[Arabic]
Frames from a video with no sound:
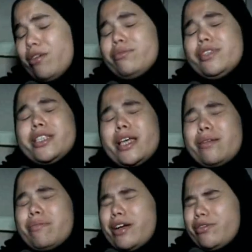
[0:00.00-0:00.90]
وانا
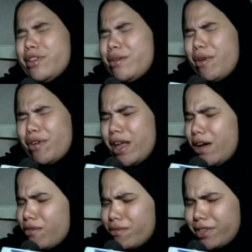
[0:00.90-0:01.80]
قمت زي المجنونة
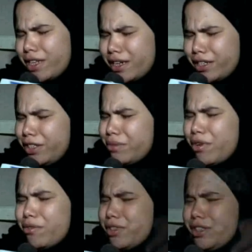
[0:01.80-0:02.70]
بقول لها هو مين اللي
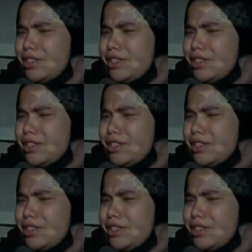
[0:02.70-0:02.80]
انتي